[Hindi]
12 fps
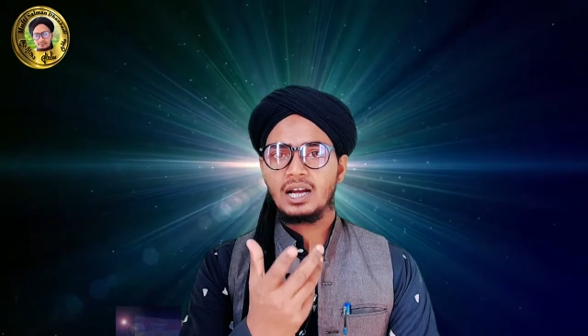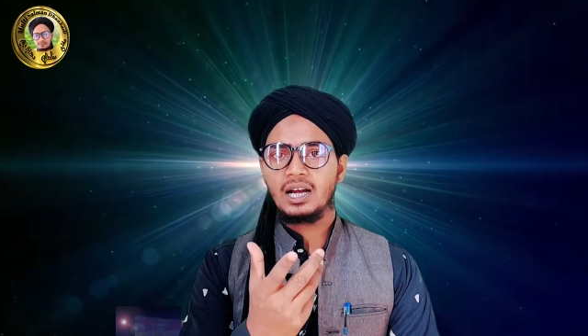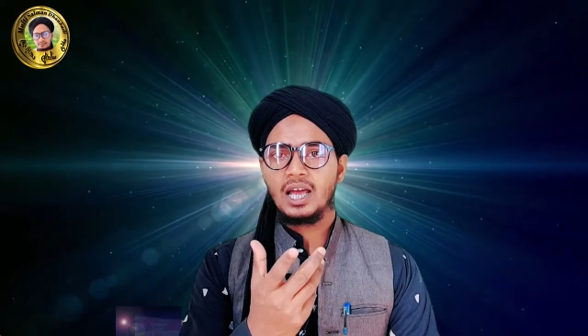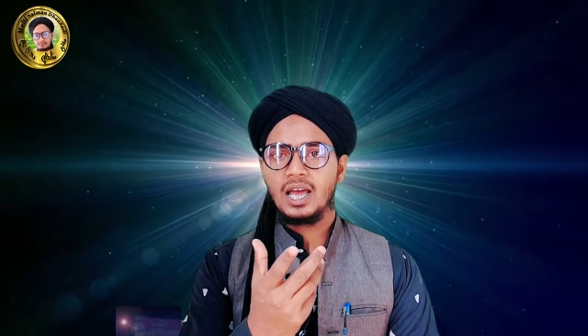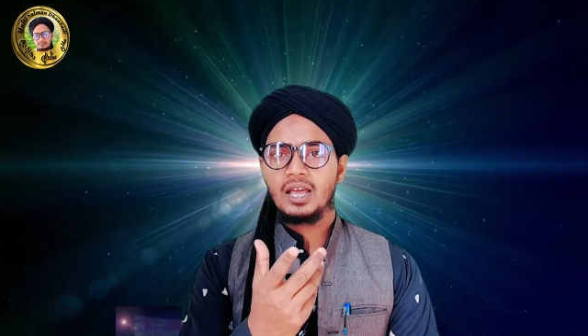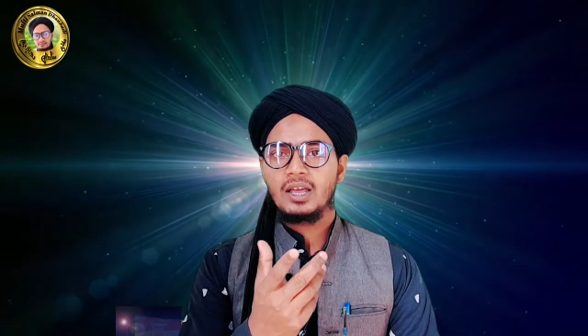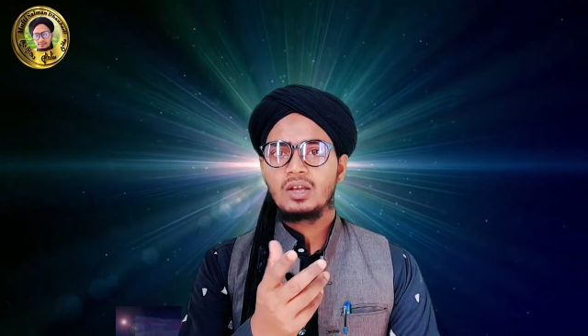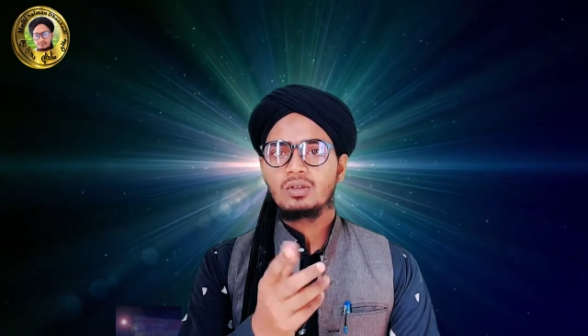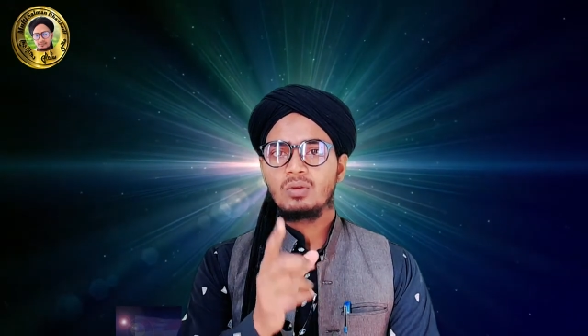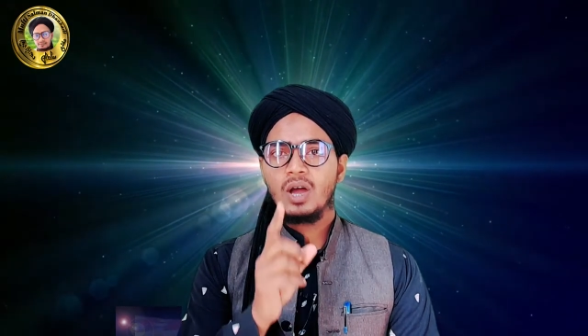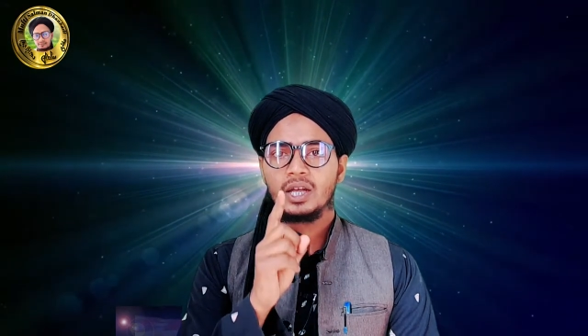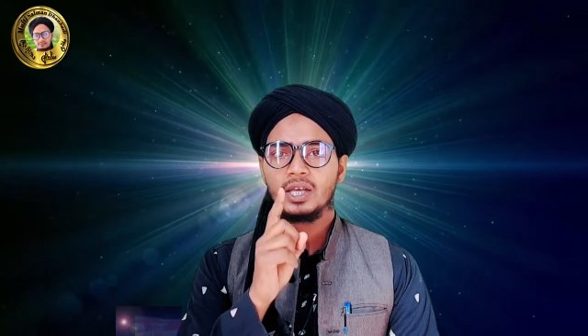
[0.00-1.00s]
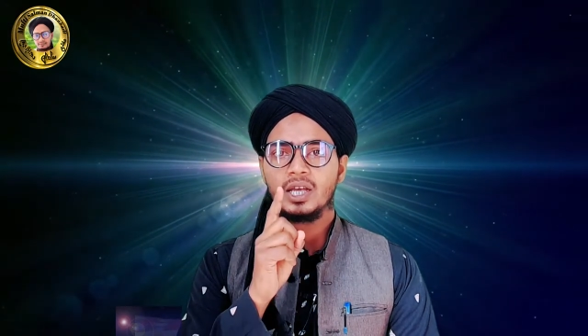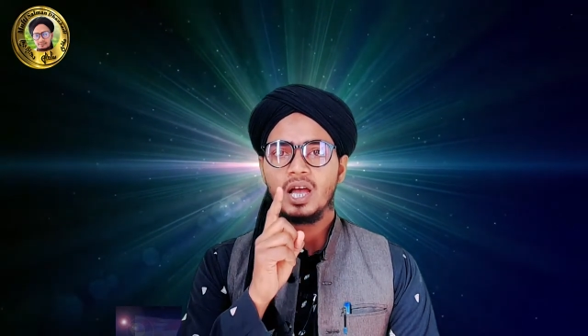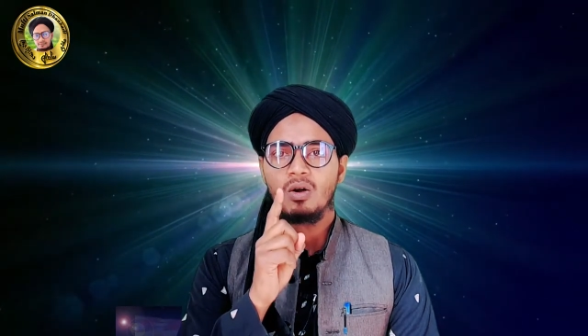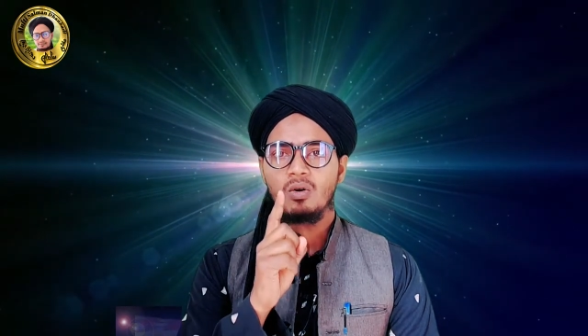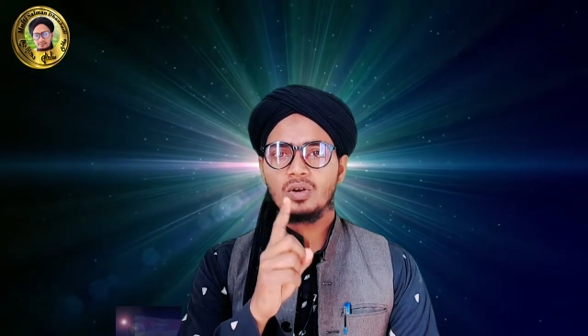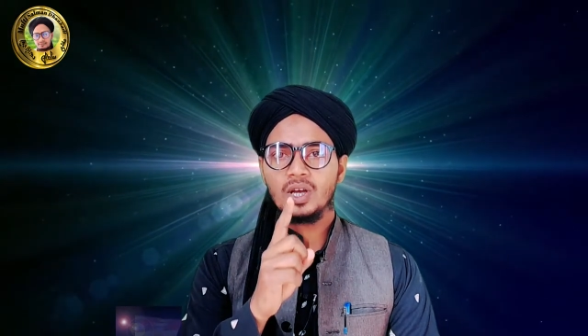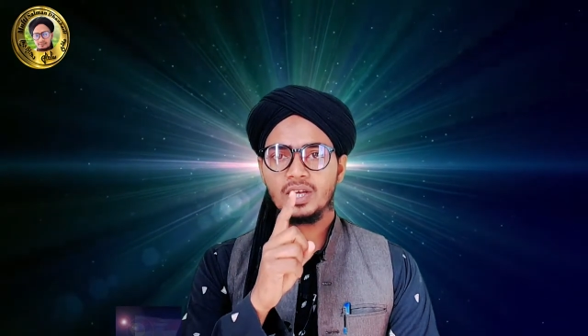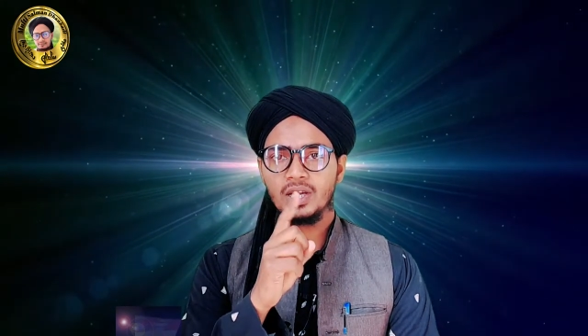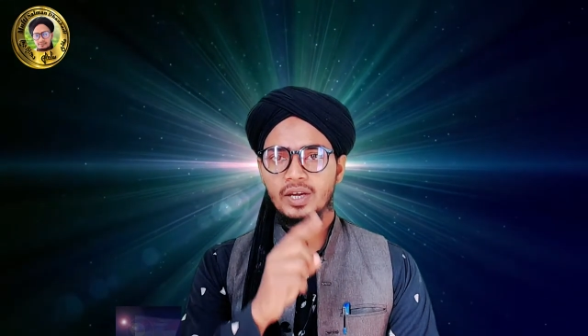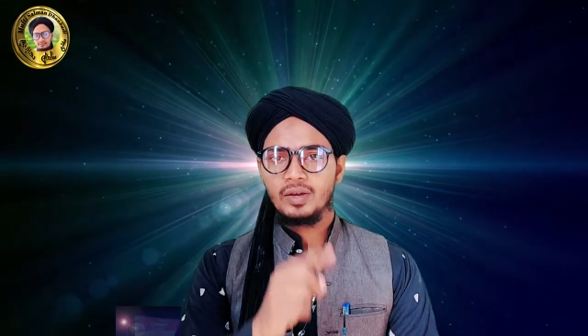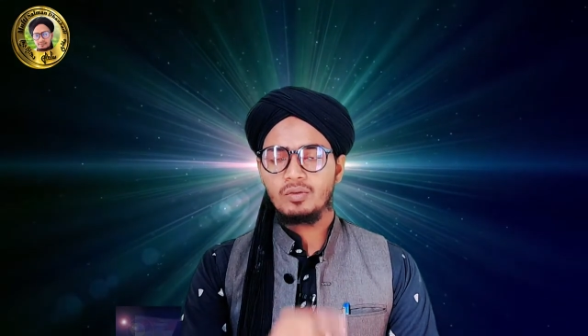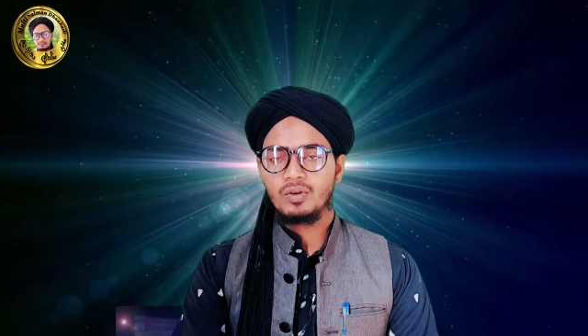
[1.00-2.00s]
कर रहा है तो अकीका होगा कि
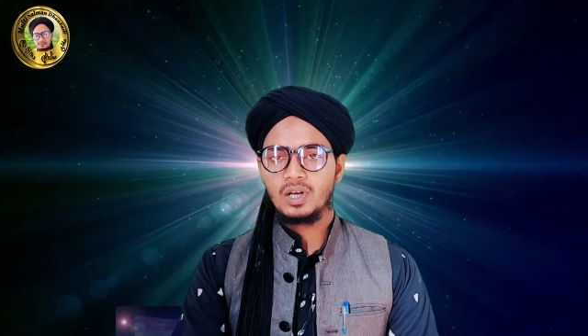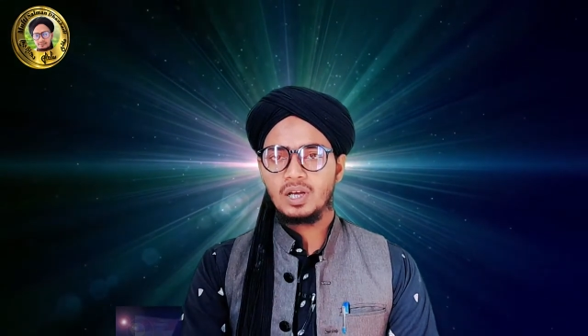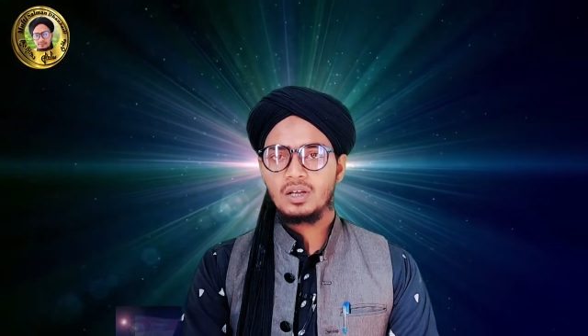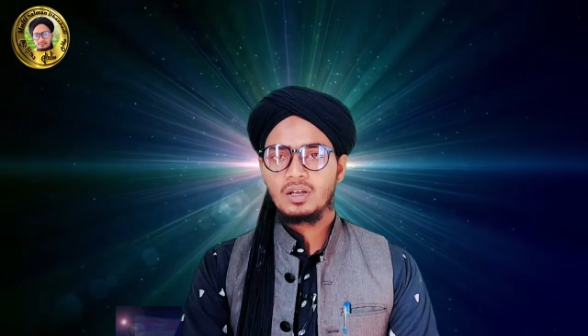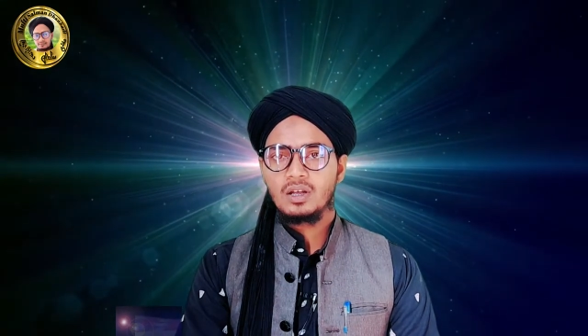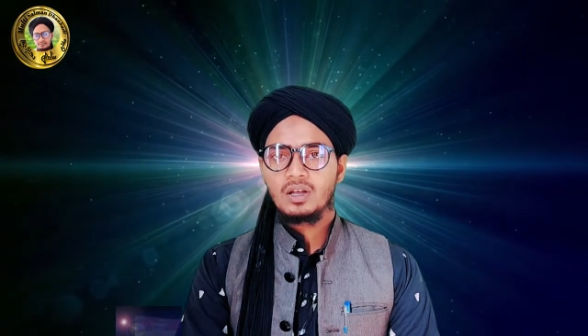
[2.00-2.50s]
नहीं होगा